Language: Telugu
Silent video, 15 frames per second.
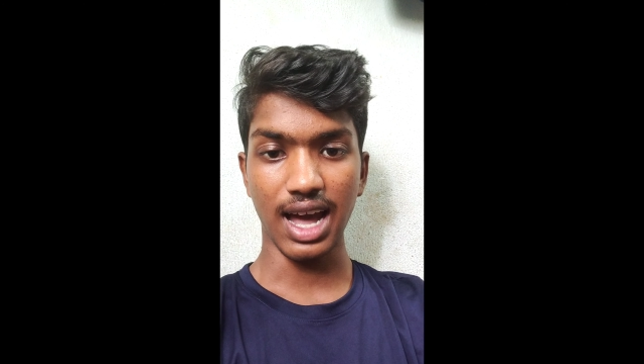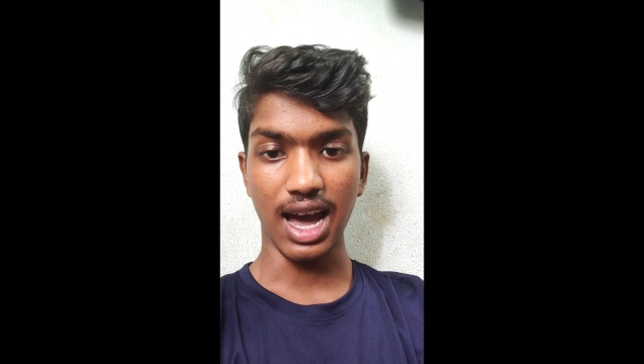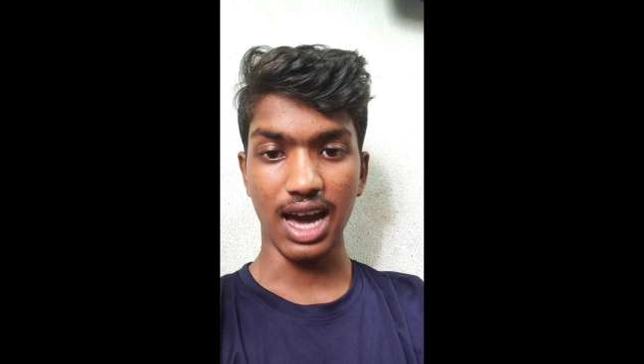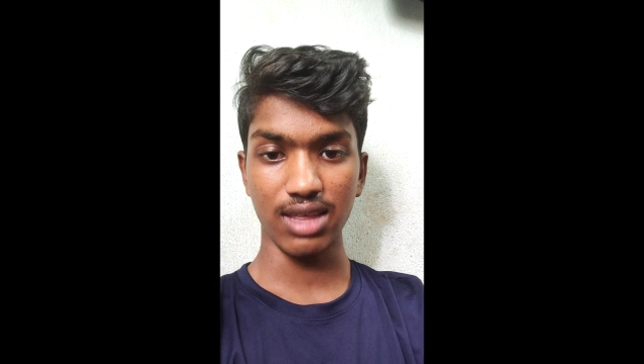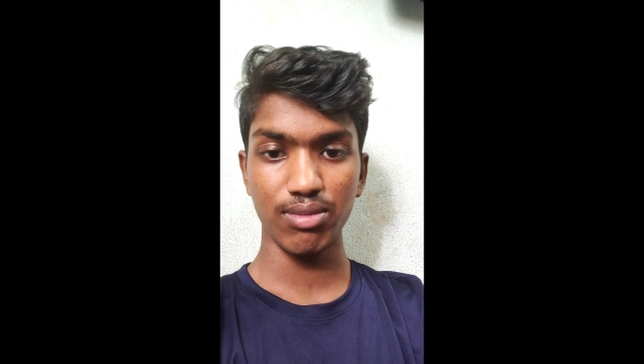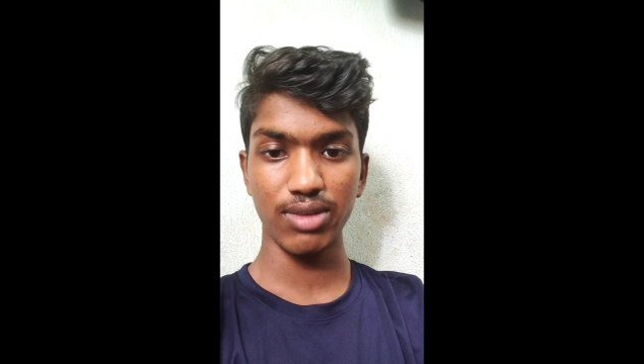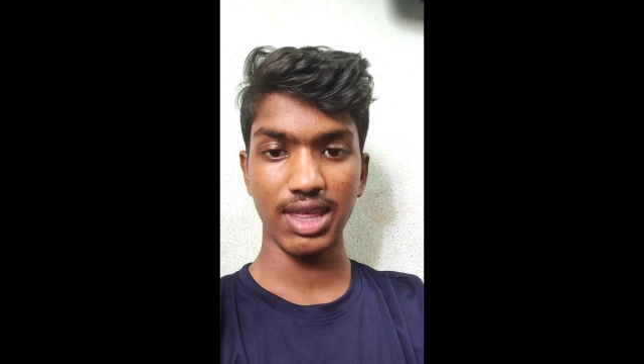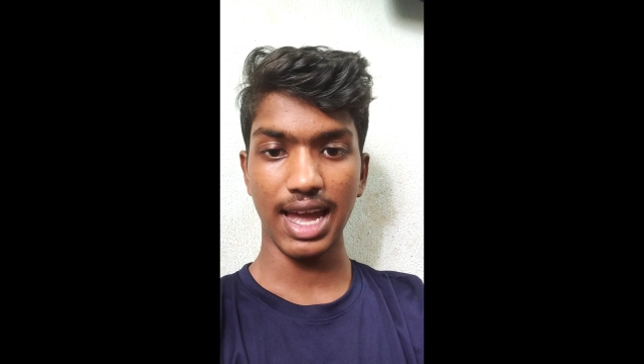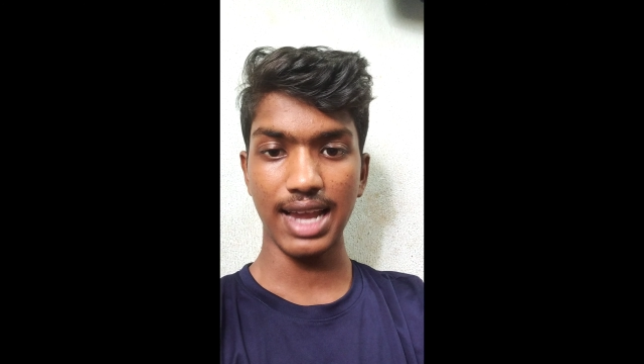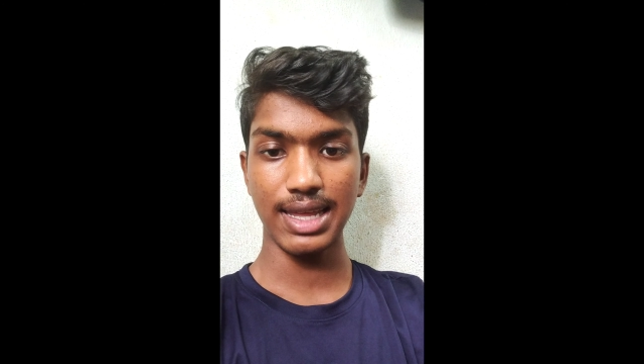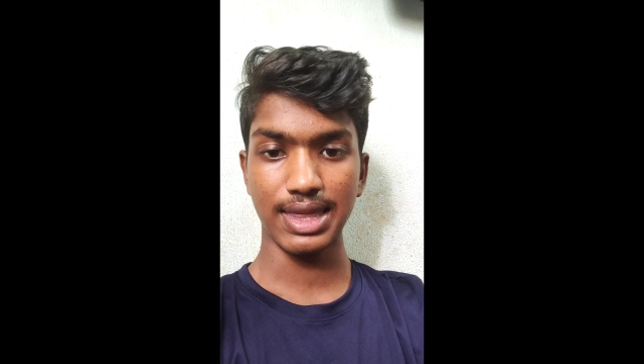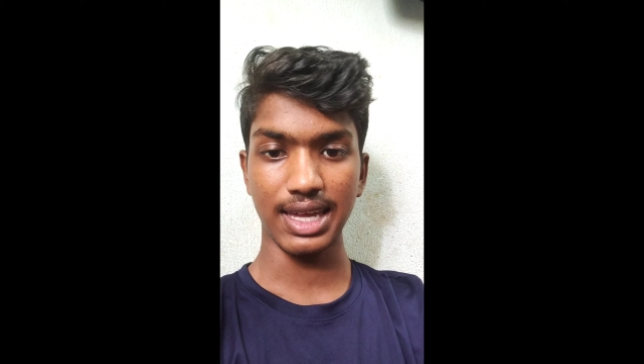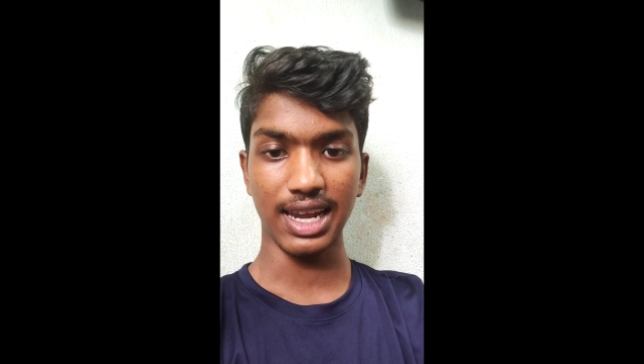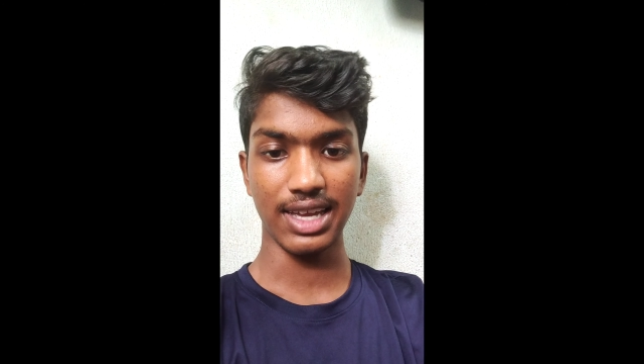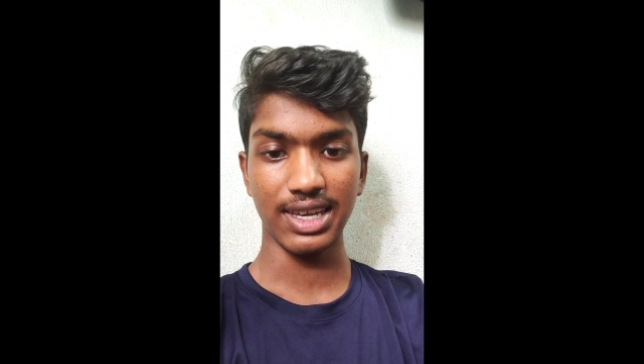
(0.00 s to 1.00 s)
ఆర్మీ
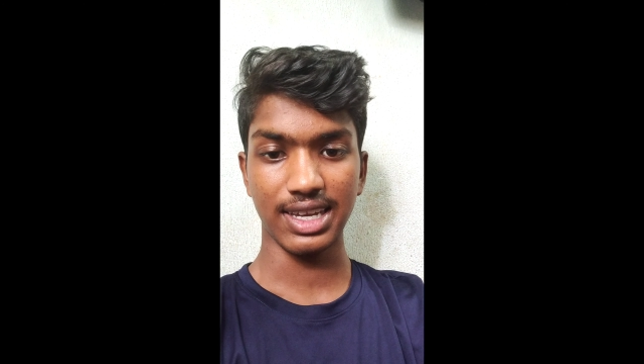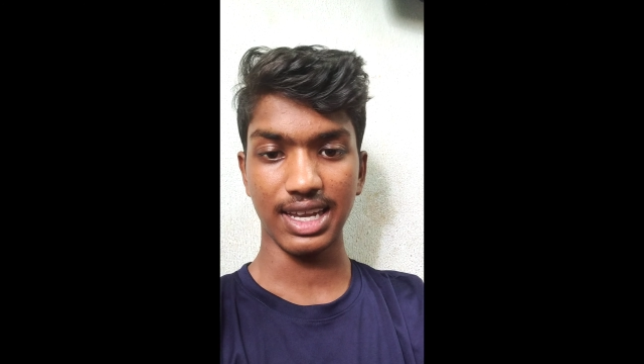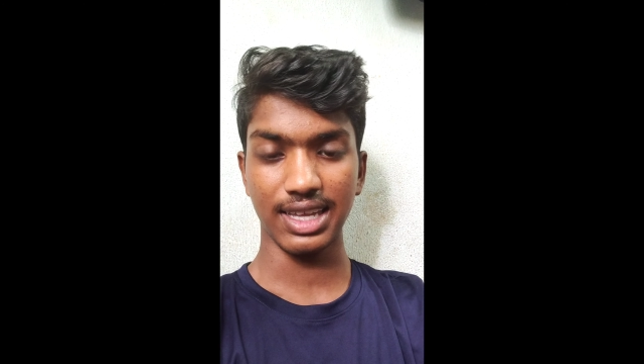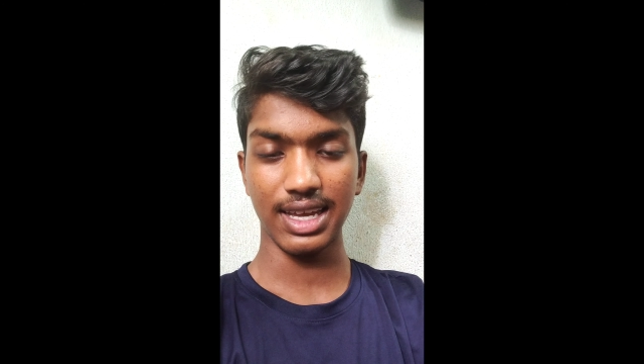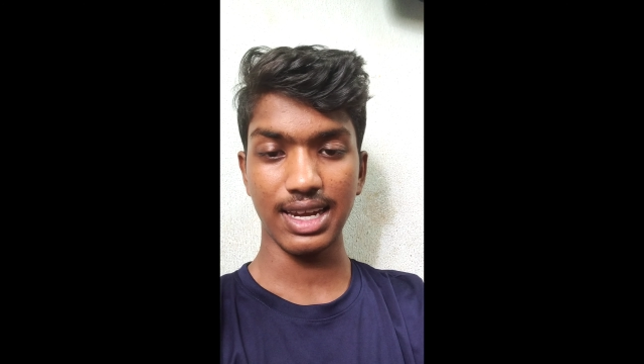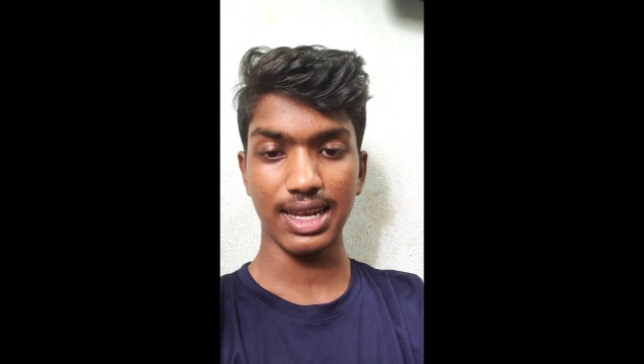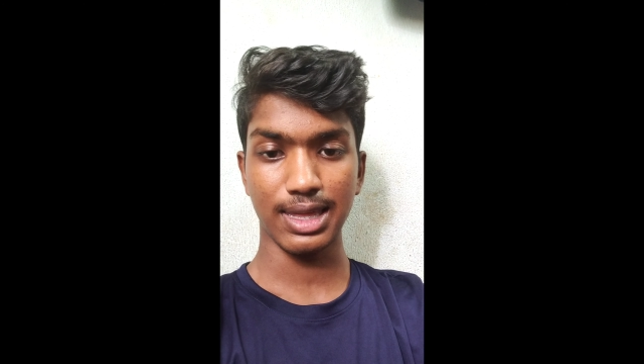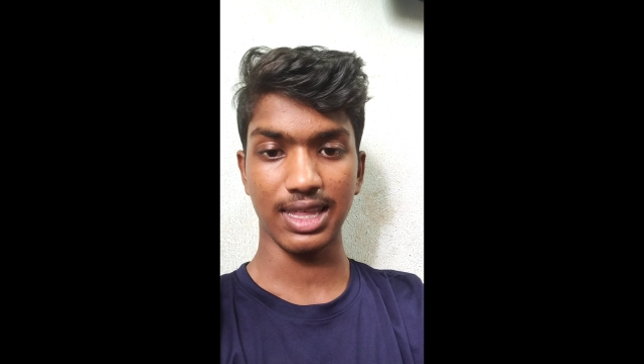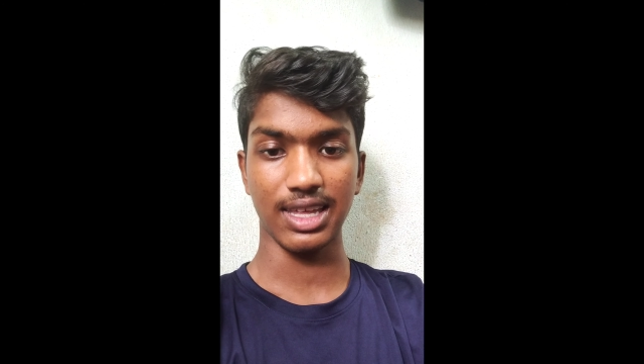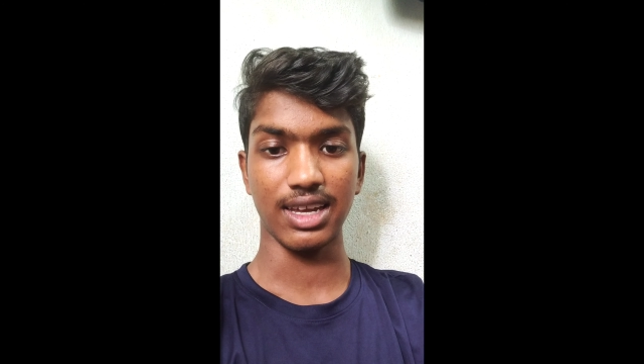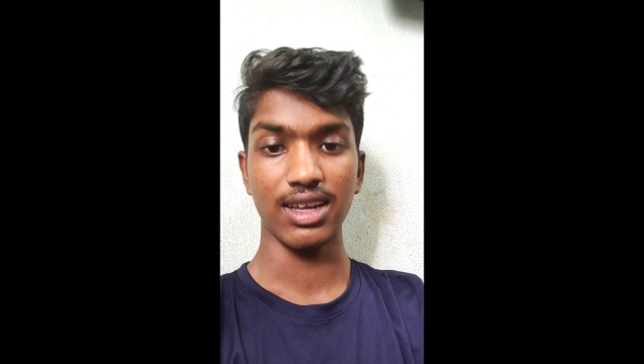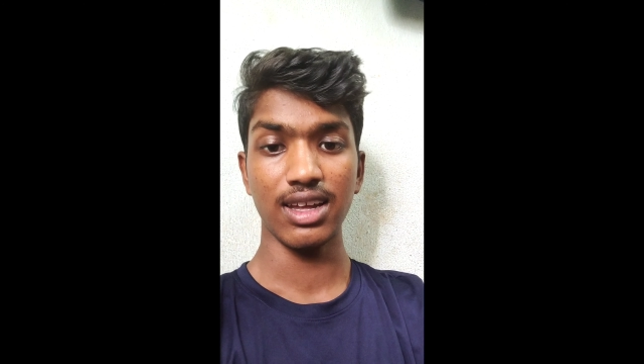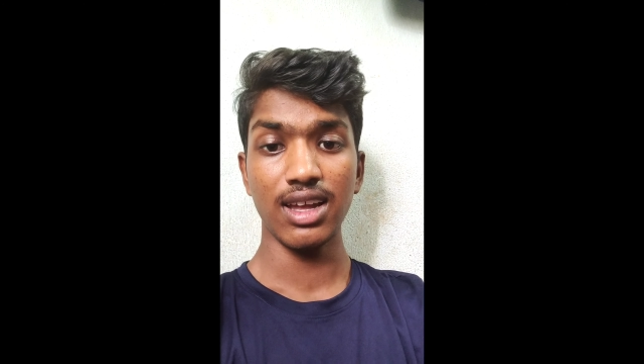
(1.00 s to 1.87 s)
ర్యాలీస్ అయినా ఇంకేదైనా సరే